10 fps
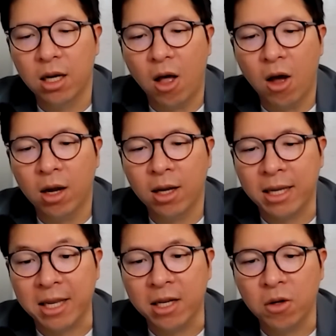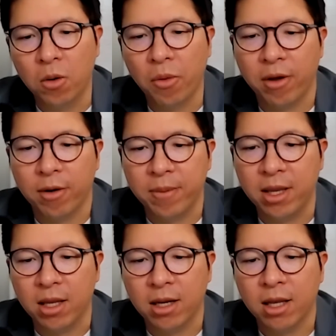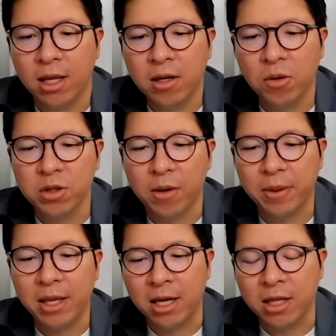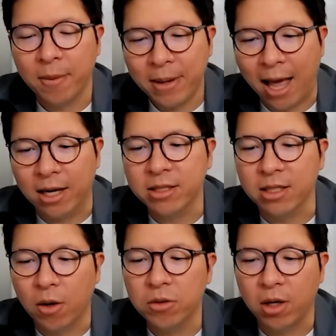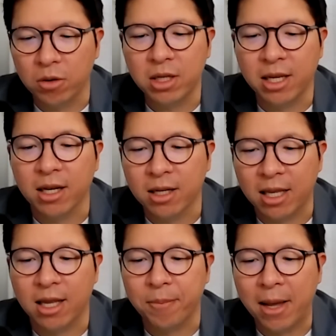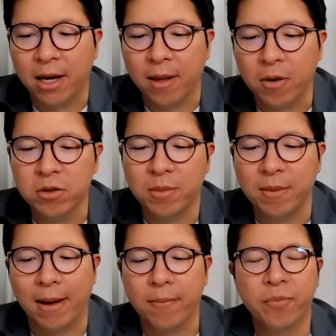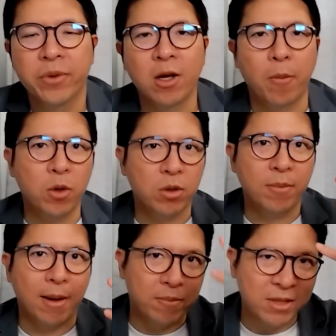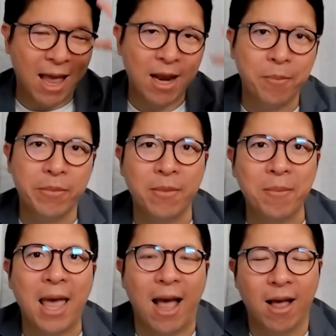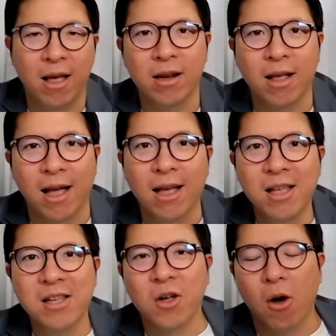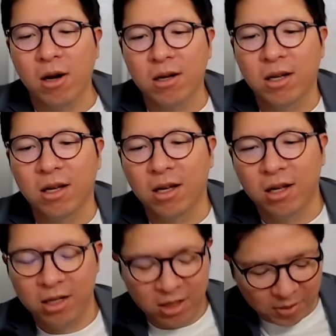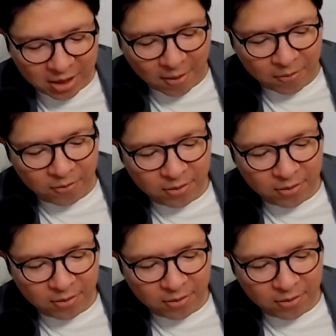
ลอง heat cold therapy นะ heat cold therapy อันนี้ถ้าไปอ่านหนังสือเขาจะเขาจะเขียนละเอียดมากนะครับเขาจะมีแบบเขาเป็นคนที่แบบแช่น้ำน้ำแข็งนะฮะก่อนเอ่อเหมือนกับ